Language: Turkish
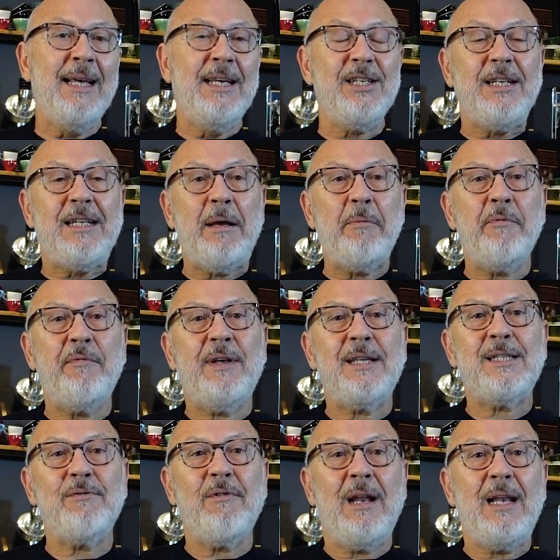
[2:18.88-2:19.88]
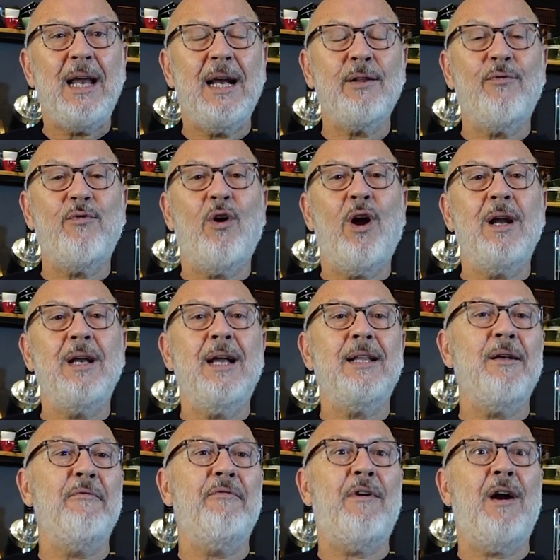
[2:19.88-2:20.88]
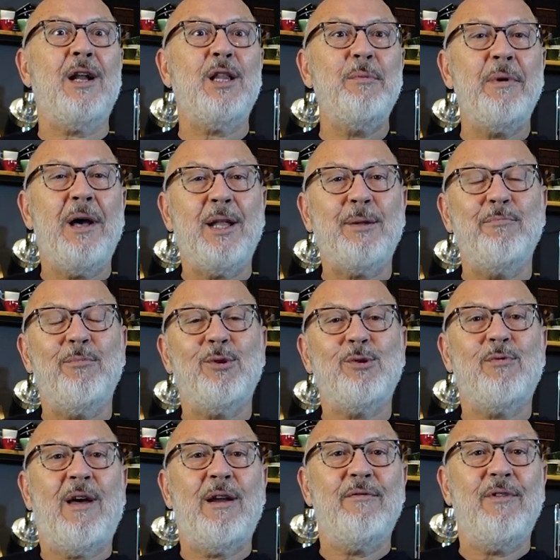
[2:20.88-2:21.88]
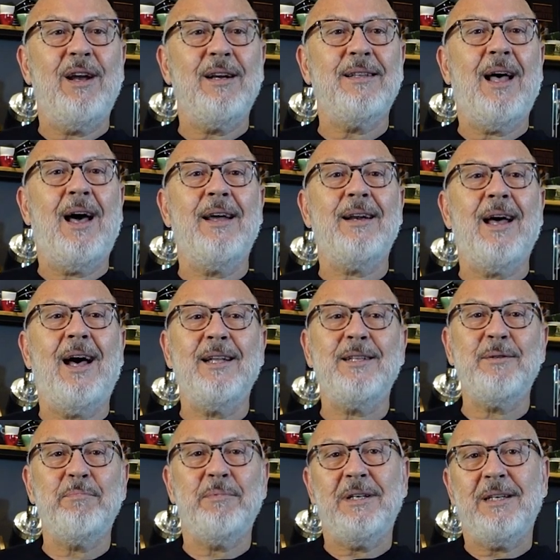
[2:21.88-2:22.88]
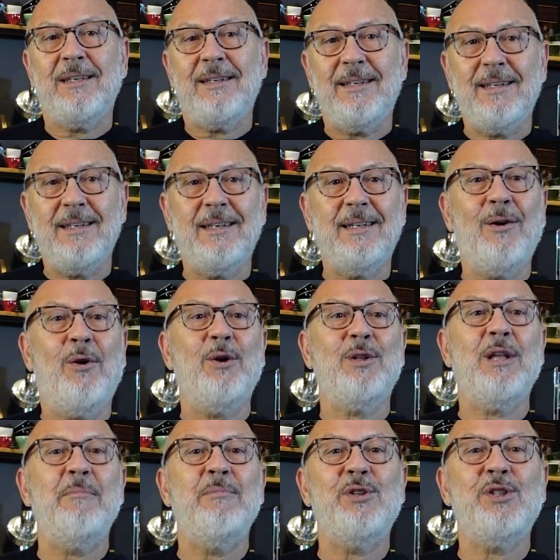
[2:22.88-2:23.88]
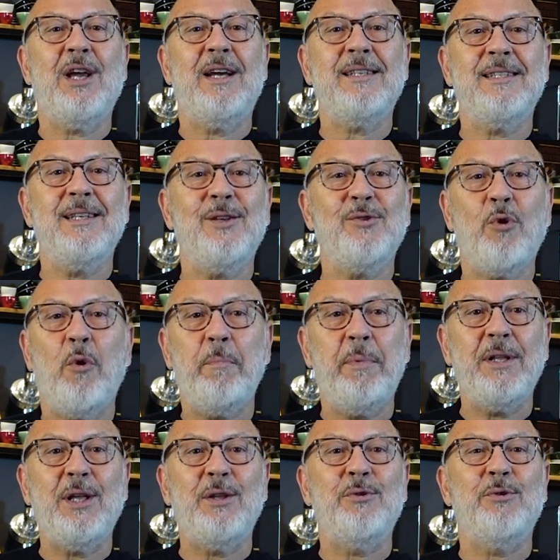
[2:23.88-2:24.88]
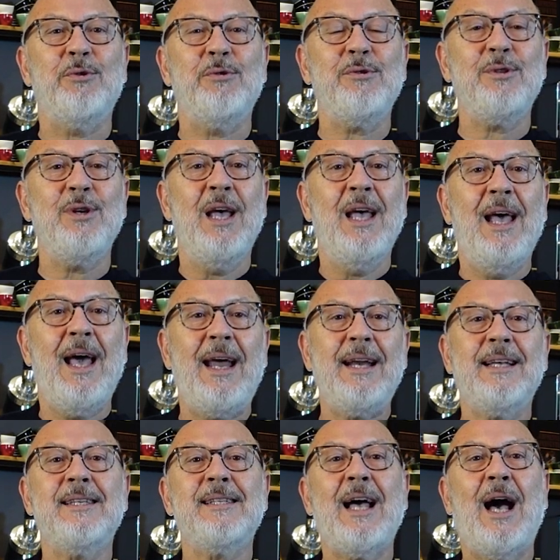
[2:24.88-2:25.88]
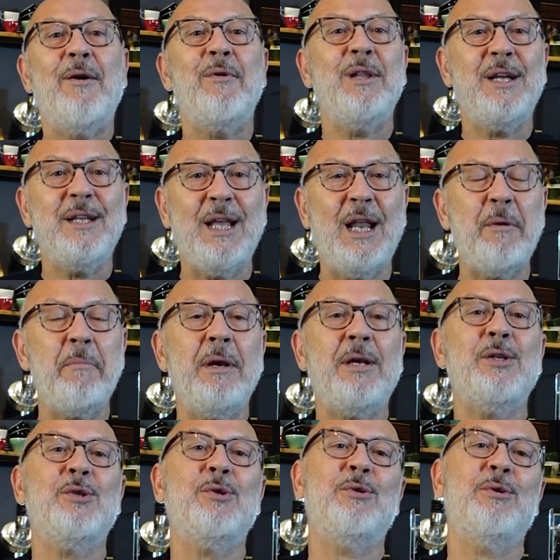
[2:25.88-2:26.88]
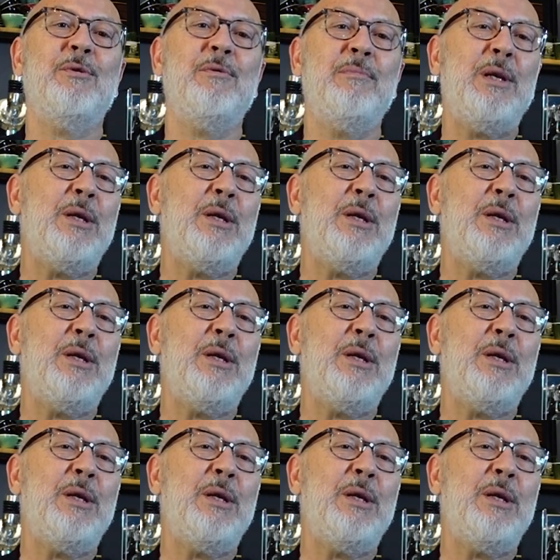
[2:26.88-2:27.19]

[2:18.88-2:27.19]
Şimdi tabii festivallerde fuarlardan farklı bir atmosfer var. Daha rahat bir e, ortam içerisinde sohbet ediyoruz. Herkes kahveleri denemek istiyor.